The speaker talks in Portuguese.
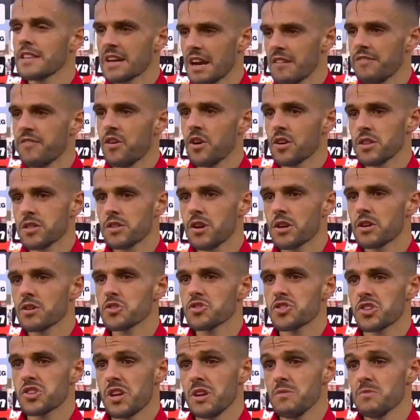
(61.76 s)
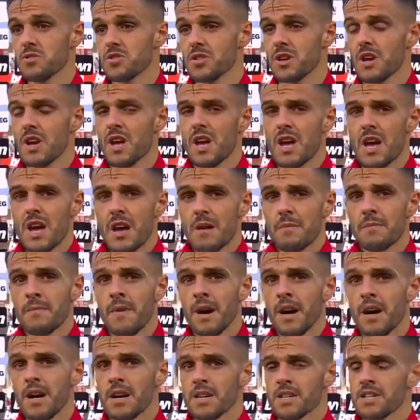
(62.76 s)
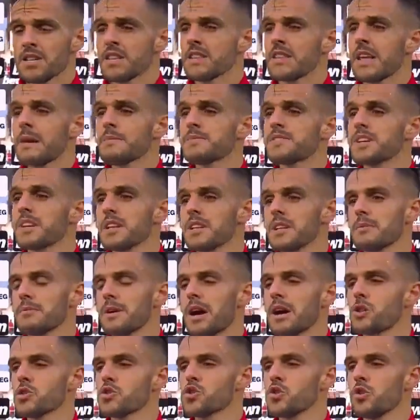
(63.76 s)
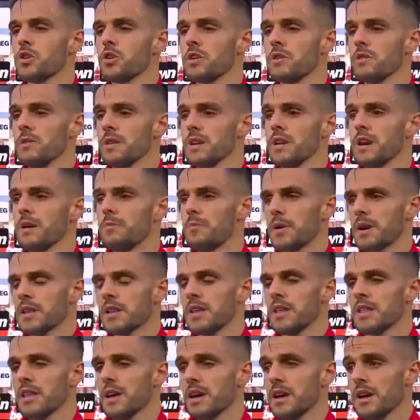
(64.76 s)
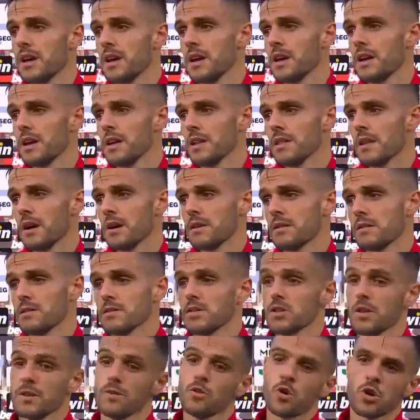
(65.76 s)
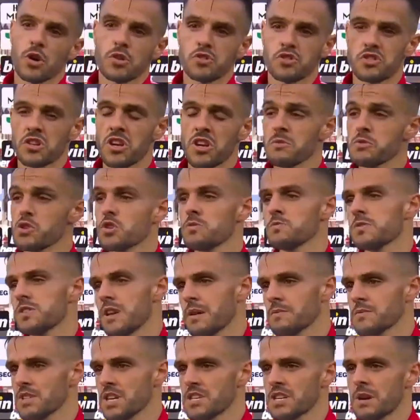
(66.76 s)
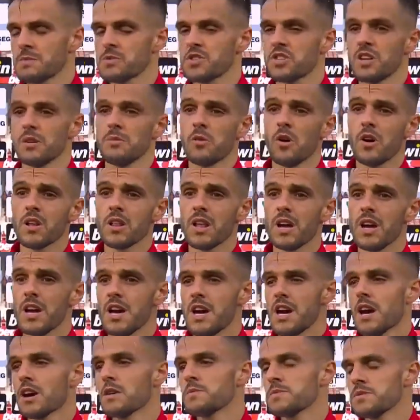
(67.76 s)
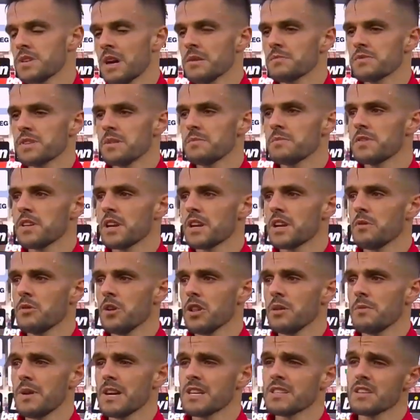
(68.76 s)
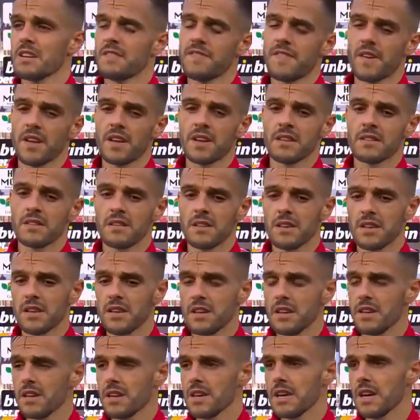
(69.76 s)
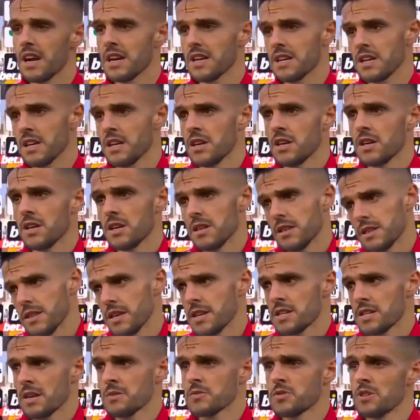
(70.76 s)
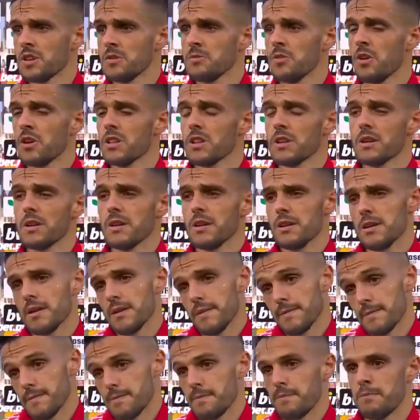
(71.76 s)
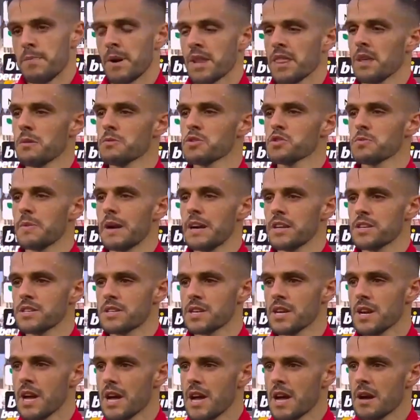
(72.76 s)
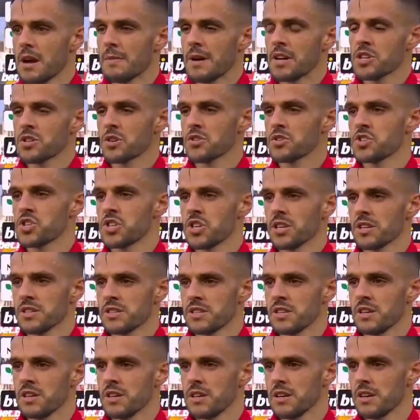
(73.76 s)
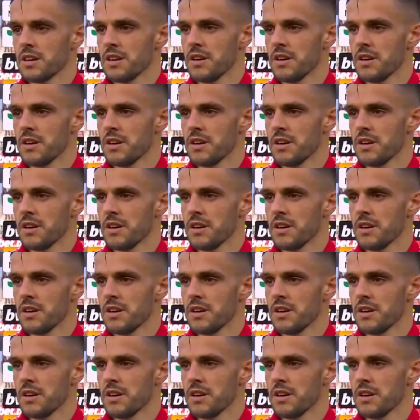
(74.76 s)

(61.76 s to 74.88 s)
entrar forte, não conseguimos, mas tentámos equilibrar o jogo e a partir daí não, não conseguimos, começámos, deixámos de ter bola, começámos a meter a bola mais na frente e, e deixámos de ter bola e perdemos mais mais consistência